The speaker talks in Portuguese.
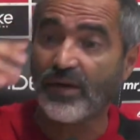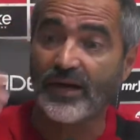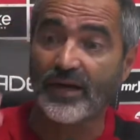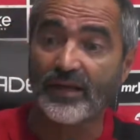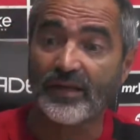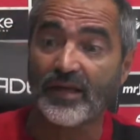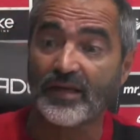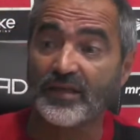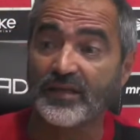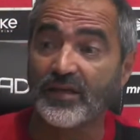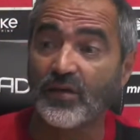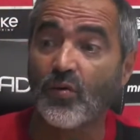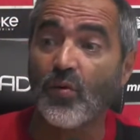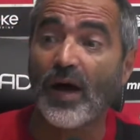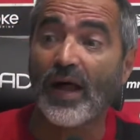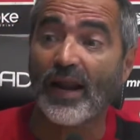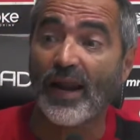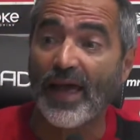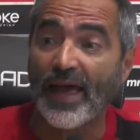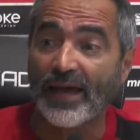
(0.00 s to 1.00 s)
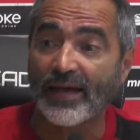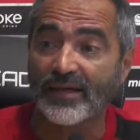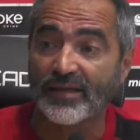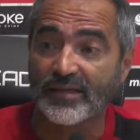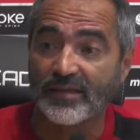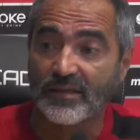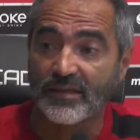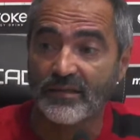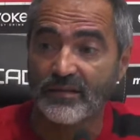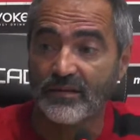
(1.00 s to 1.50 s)
agradecer o
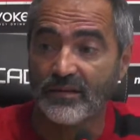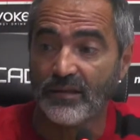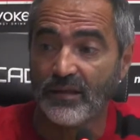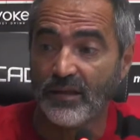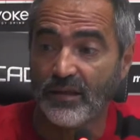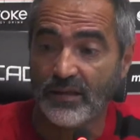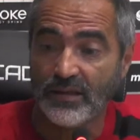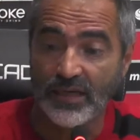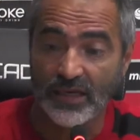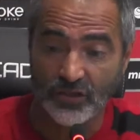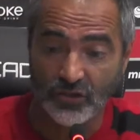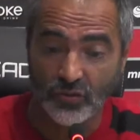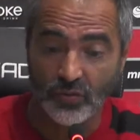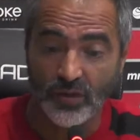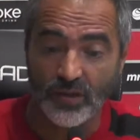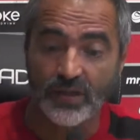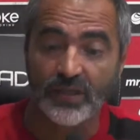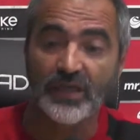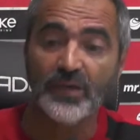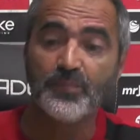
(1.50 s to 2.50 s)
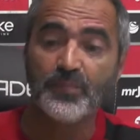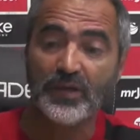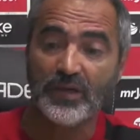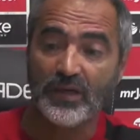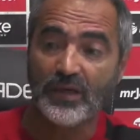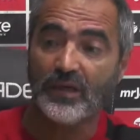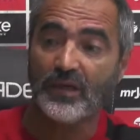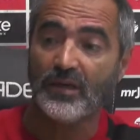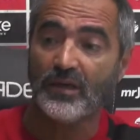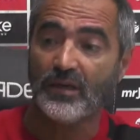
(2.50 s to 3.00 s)
Alex e a sua equipe
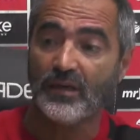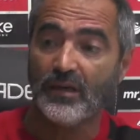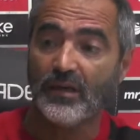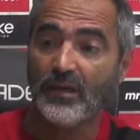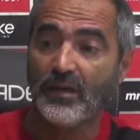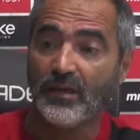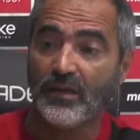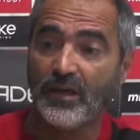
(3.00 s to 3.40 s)
que,